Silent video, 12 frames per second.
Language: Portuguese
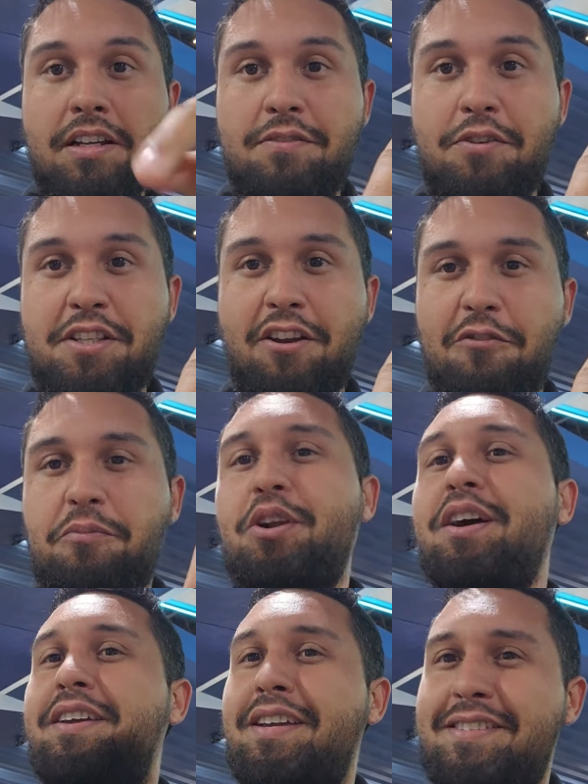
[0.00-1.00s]
se você é novo por
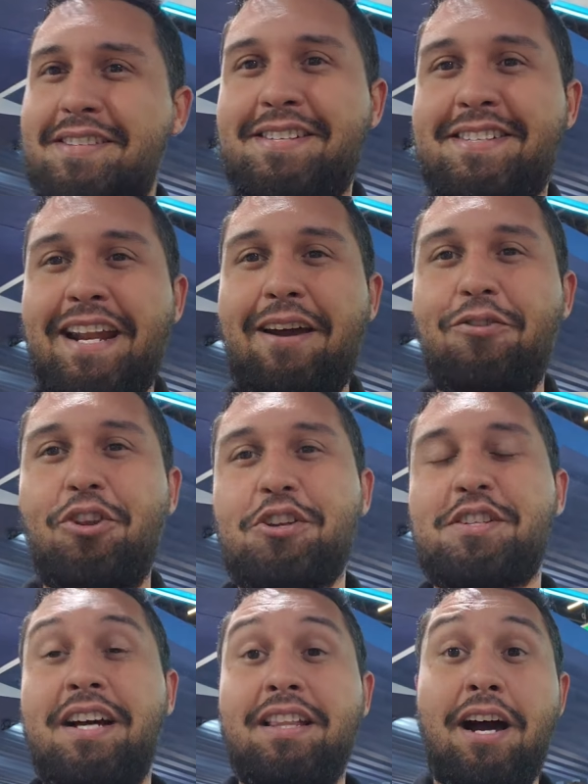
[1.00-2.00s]
aqui, se inscreve no
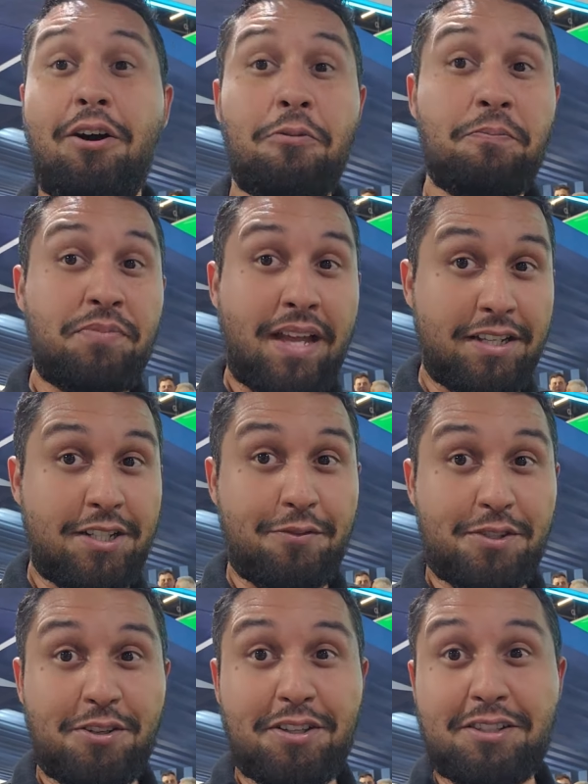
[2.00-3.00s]
nosso canal, ativa
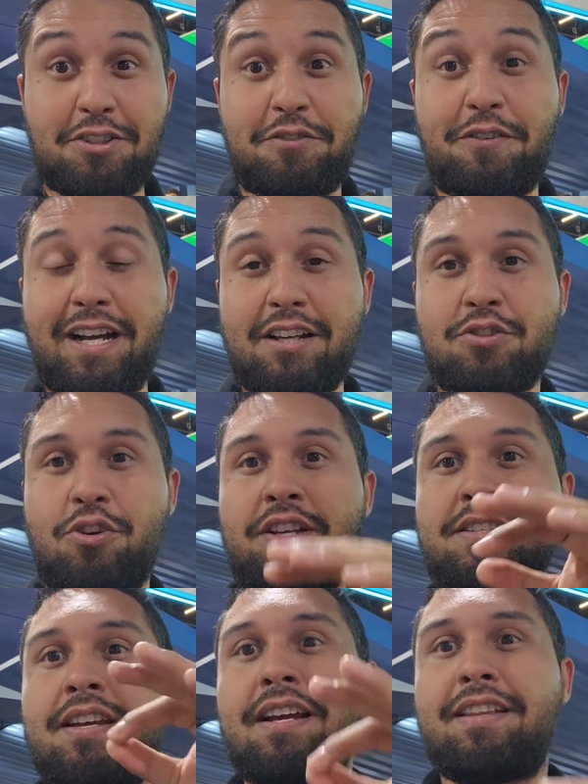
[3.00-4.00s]
o sininho das notificações,